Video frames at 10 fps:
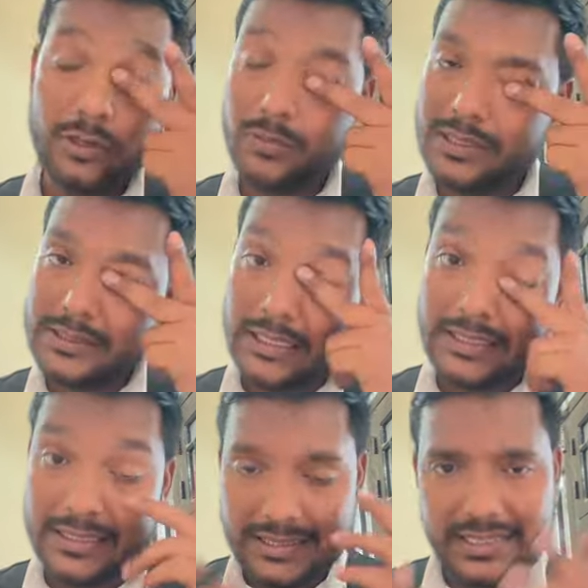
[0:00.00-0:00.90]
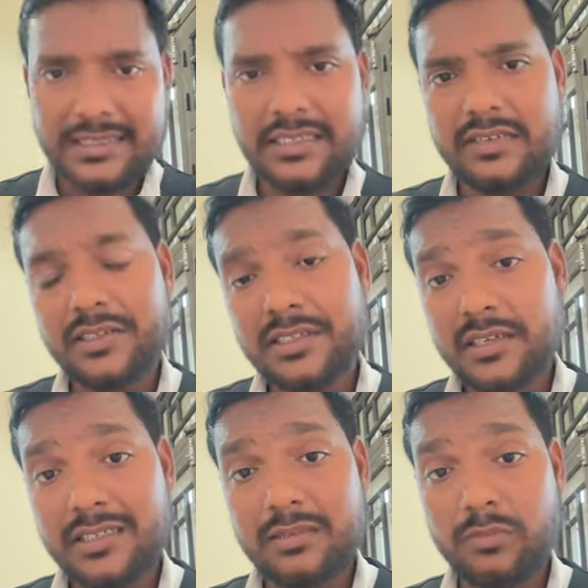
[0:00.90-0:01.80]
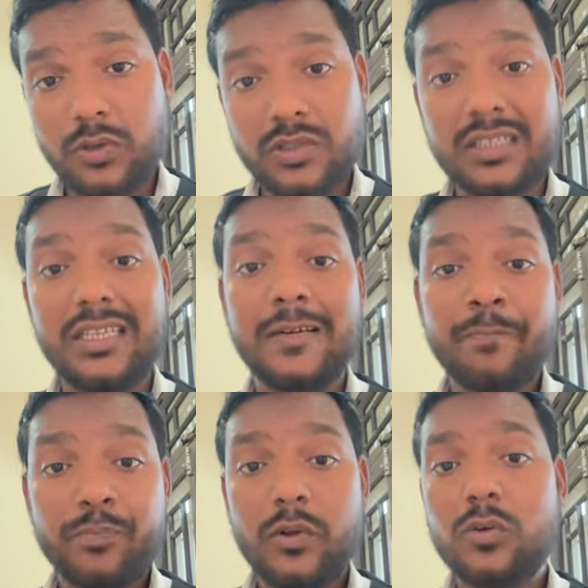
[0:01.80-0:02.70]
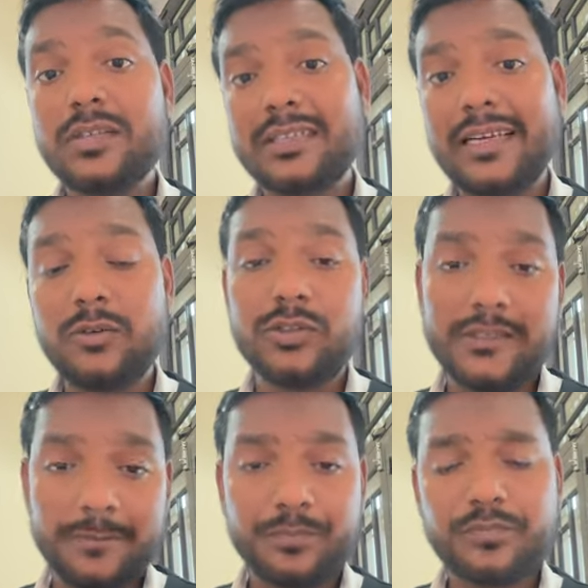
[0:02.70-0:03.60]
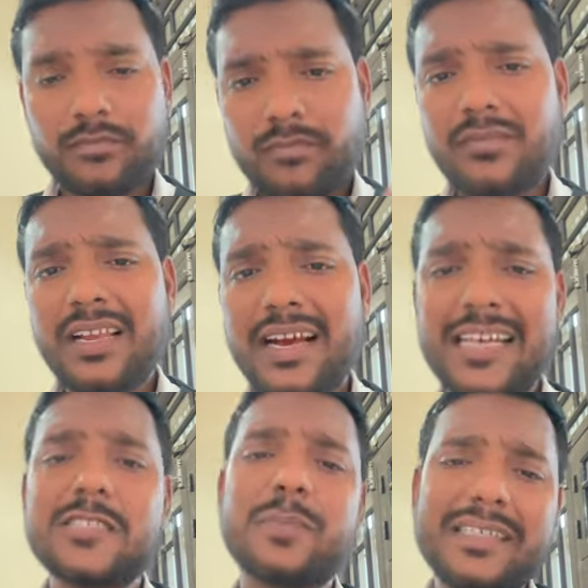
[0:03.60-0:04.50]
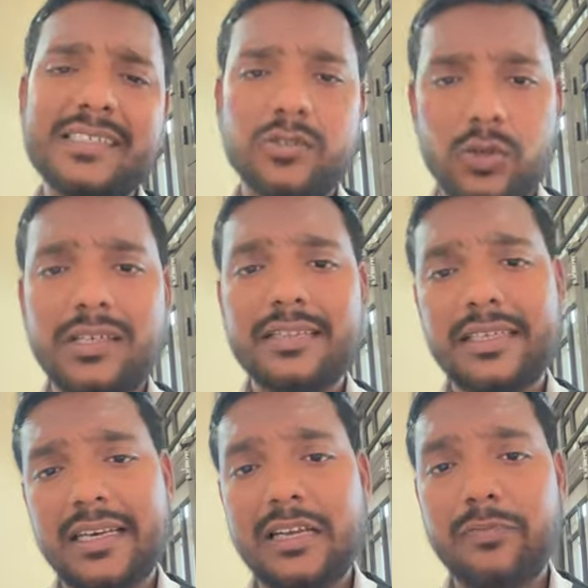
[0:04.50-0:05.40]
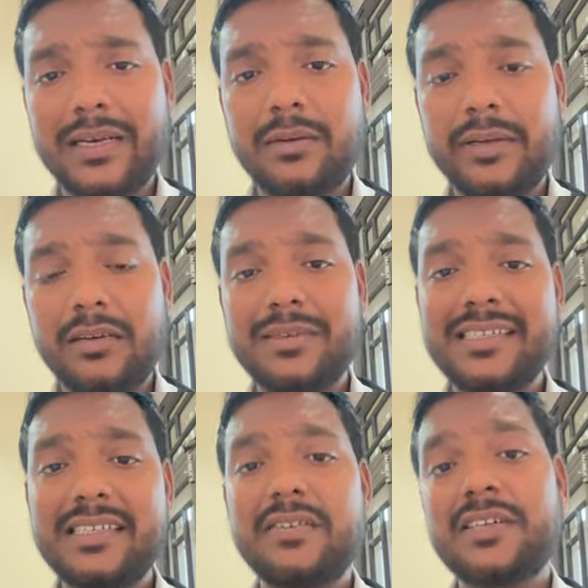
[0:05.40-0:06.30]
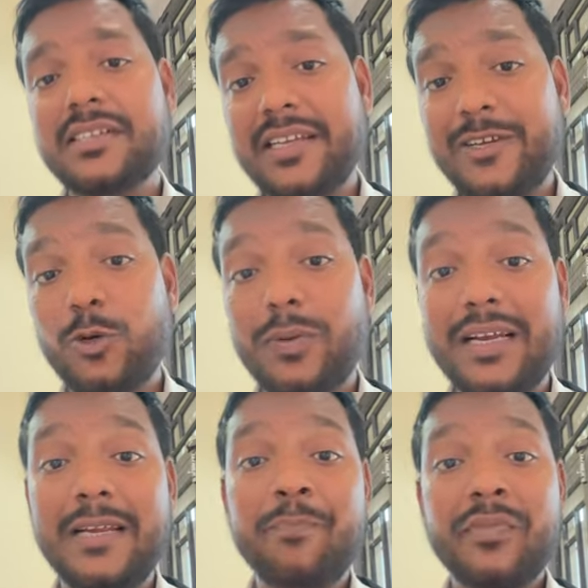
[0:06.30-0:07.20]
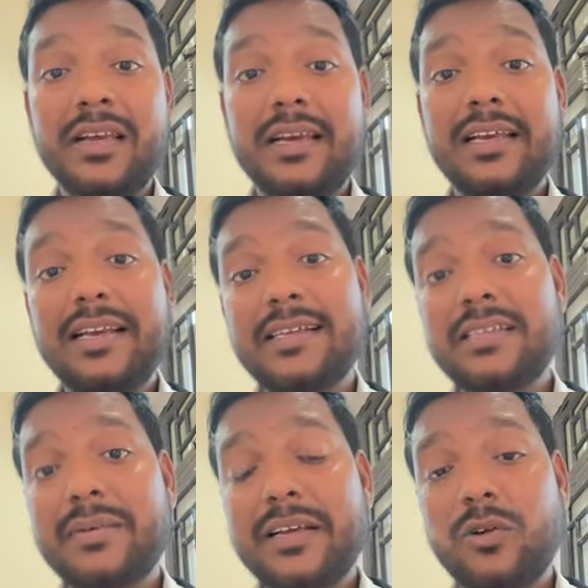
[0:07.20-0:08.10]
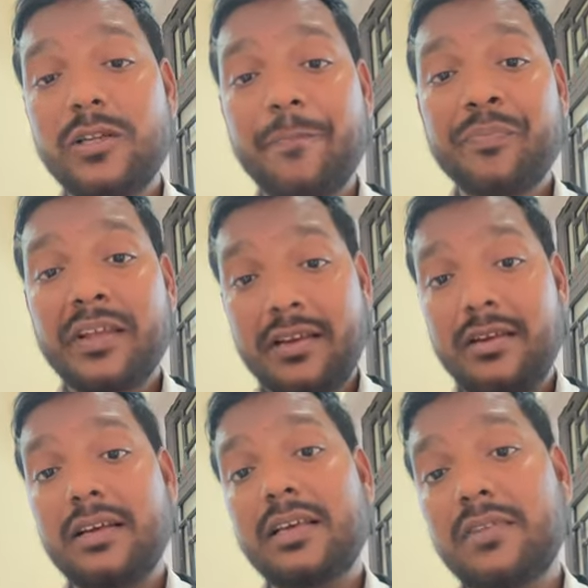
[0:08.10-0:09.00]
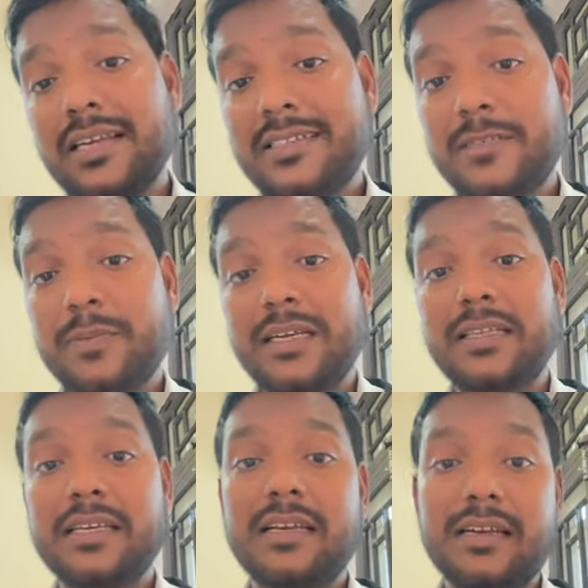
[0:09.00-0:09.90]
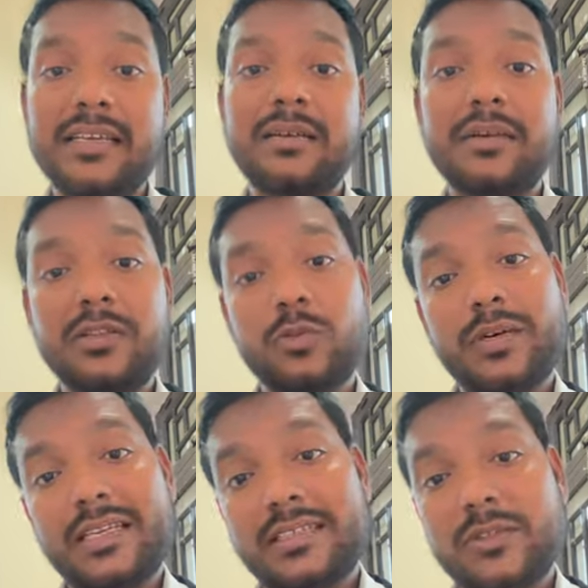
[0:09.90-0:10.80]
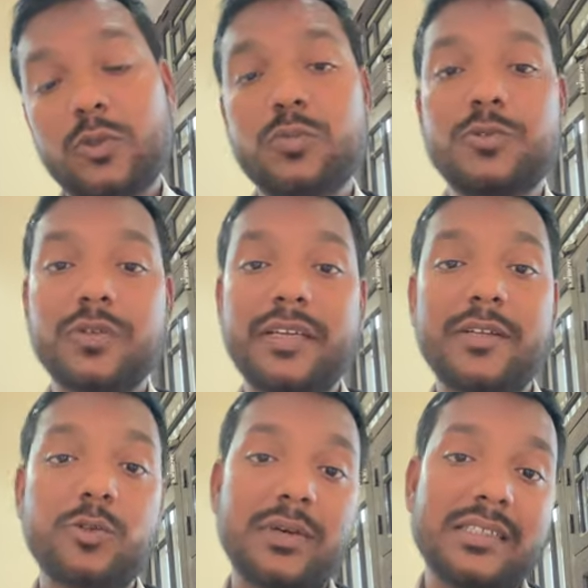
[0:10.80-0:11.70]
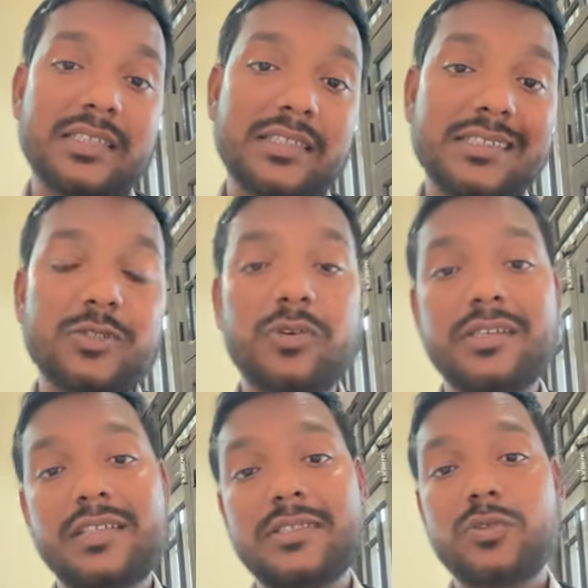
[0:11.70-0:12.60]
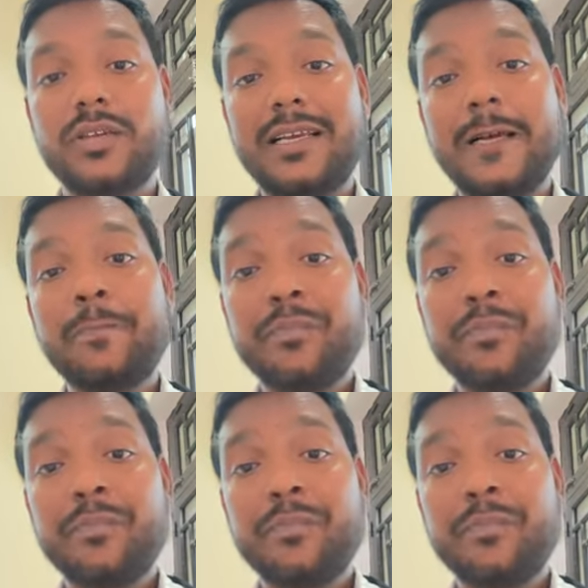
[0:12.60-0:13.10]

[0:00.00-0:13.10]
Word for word: तुम्हारी शादी किसी रीज़न की वजह से नहीं संभव हो सकती हो सकता है कुछ एस्पेक्ट्स हो जाते हैं लाइफ में कभी कभी जिनकी वजह से नहीं हो पा रही लेकिन ऐसे में क्या होता है लड़की वाले जिद पे आ जाते हैं कि लड़की हमारी तुम्हारे साथ घूम चुकी है तुम्हारे साथ रेस्टोरेंट जा चुकी है